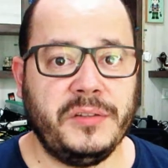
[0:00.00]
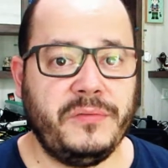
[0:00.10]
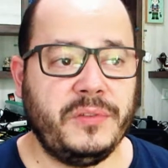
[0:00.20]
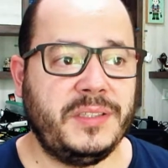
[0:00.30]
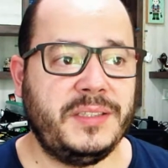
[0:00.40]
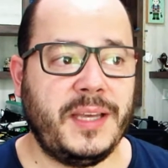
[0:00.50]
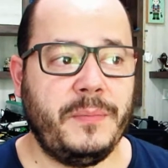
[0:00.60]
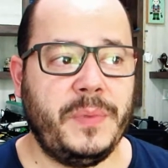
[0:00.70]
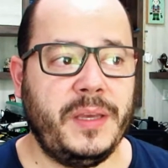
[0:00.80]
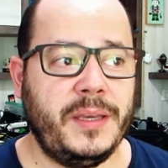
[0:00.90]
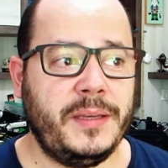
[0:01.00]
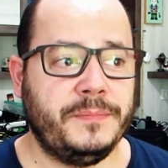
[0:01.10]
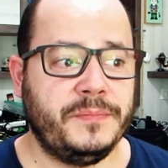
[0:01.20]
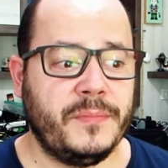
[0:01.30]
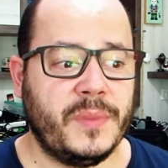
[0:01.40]
de você saber
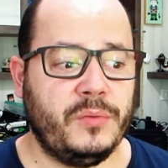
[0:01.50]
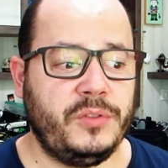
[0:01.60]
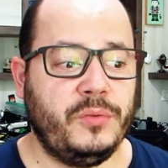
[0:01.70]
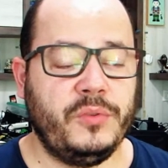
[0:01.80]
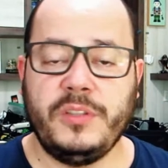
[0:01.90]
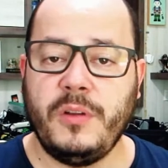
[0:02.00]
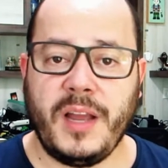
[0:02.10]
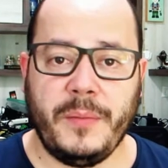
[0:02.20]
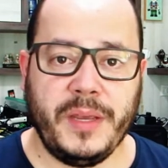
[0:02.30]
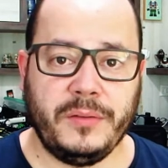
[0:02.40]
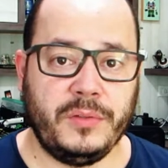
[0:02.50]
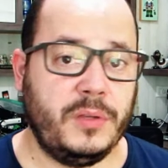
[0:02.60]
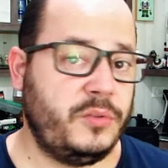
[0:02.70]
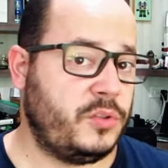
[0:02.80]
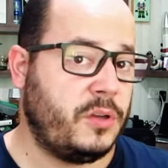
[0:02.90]
do deslocamento,
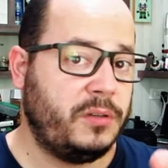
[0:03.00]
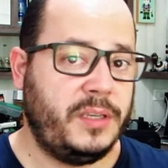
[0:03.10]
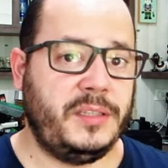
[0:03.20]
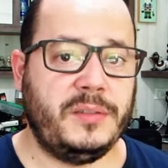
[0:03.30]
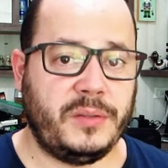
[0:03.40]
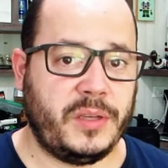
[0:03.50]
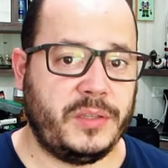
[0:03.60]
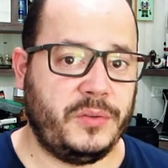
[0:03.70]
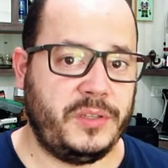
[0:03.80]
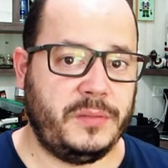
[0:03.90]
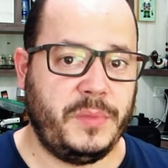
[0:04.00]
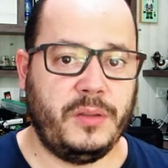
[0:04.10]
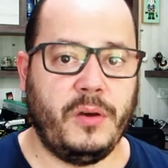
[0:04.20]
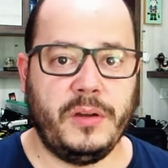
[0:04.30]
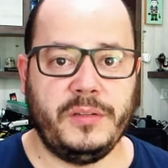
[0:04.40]
não só em situações
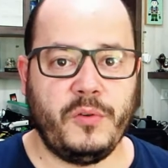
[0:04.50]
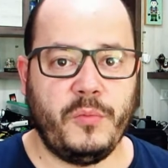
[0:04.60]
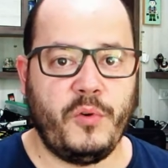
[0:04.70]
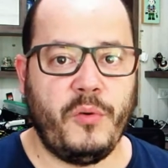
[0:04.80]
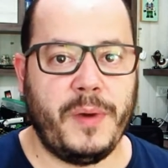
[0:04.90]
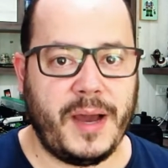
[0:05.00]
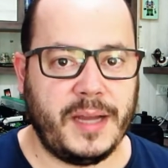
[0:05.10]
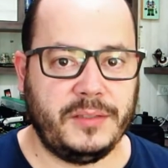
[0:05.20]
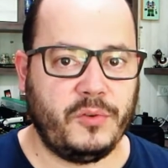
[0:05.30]
menores, como combates,